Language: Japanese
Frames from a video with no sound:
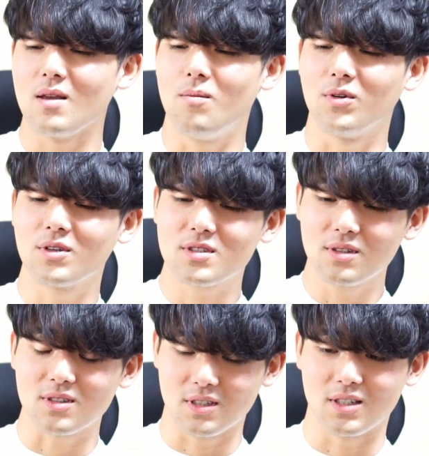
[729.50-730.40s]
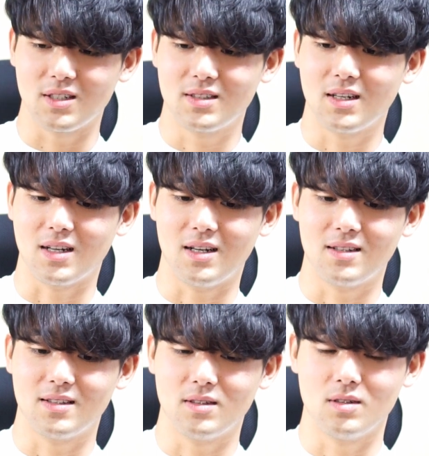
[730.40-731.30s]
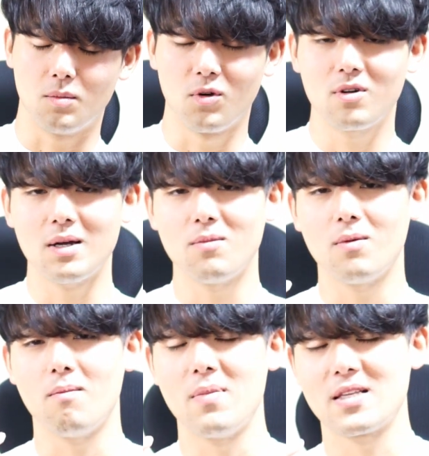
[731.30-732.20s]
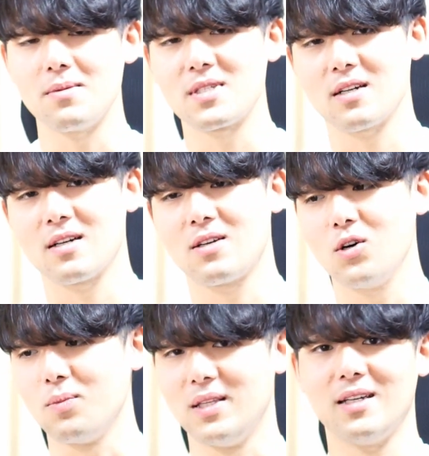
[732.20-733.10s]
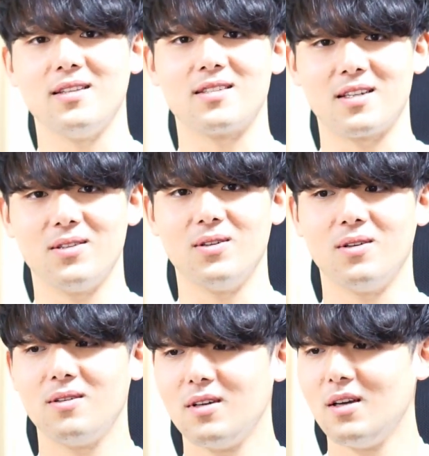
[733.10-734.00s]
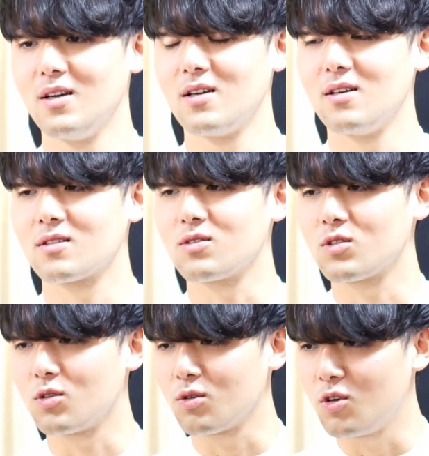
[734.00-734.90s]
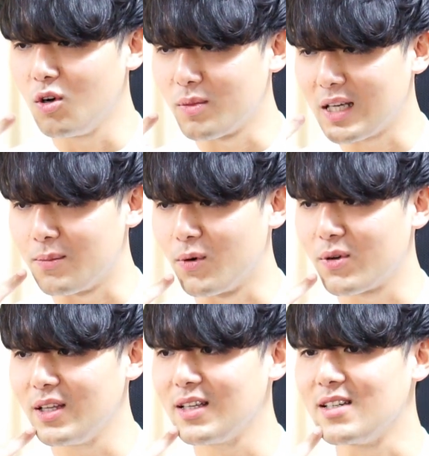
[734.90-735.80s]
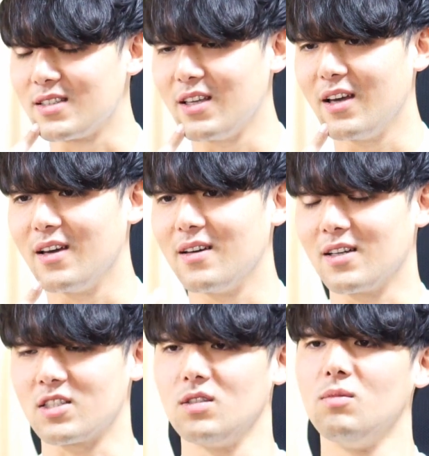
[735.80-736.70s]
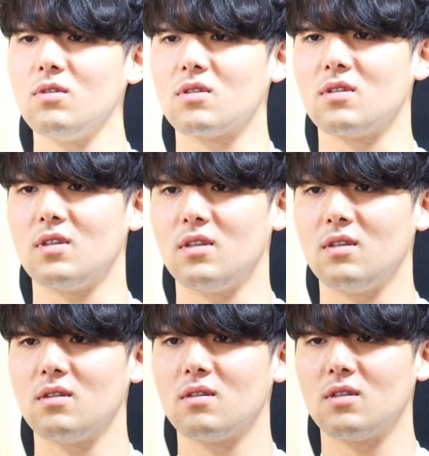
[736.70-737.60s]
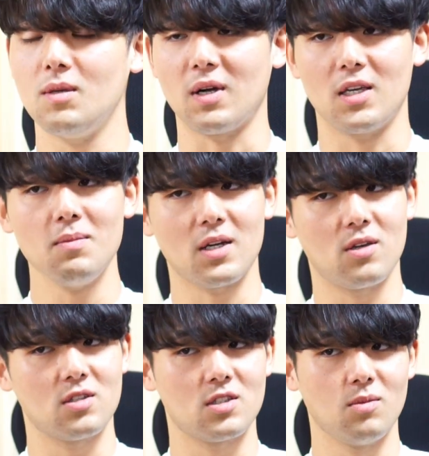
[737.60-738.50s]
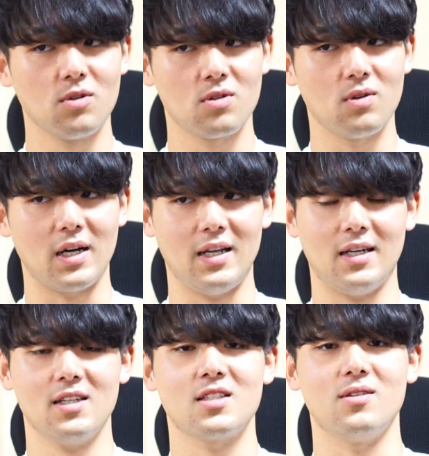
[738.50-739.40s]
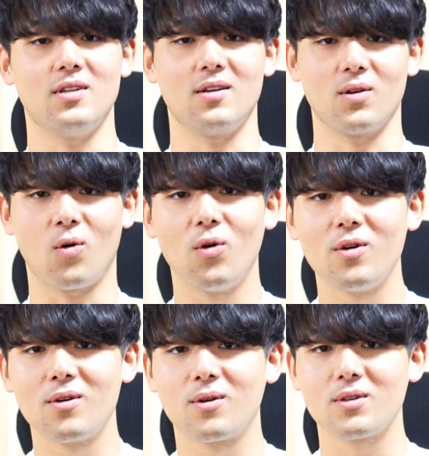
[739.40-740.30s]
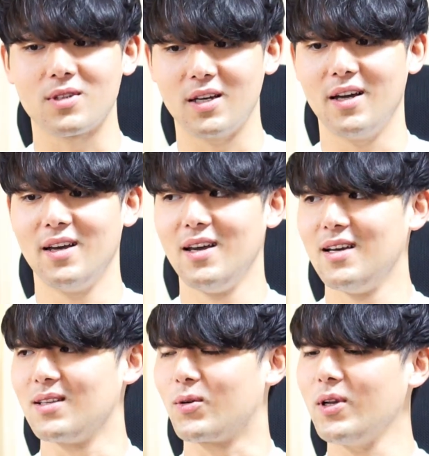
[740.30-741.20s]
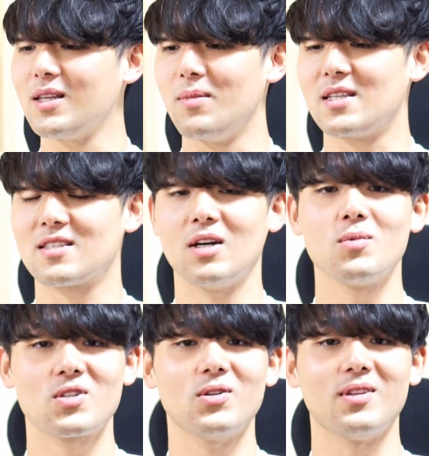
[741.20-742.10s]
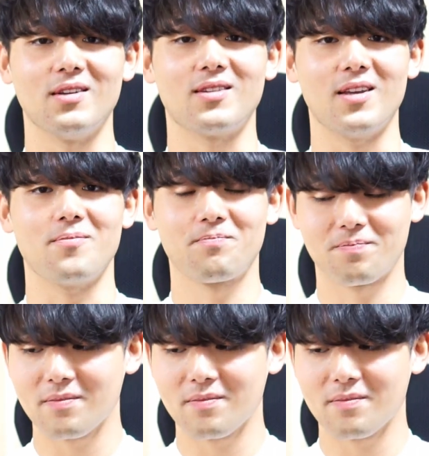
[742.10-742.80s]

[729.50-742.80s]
ものすごくなんか僕はもうめちゃめちゃ興味ないんですけどその興味ない僕に対して相撲今今相撲協会で話してる内容ってこういうことででこれってめっちゃ面白いんだよって